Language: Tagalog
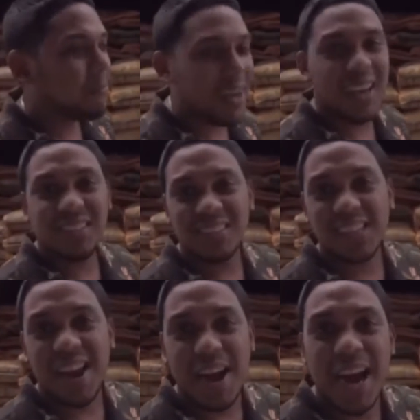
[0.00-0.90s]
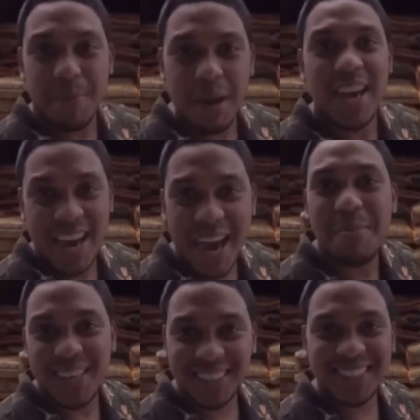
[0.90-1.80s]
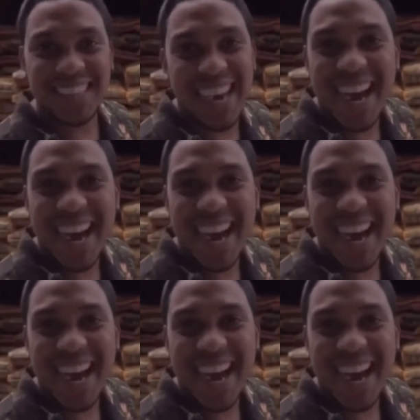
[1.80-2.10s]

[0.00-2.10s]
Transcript: kami ay mayayaman.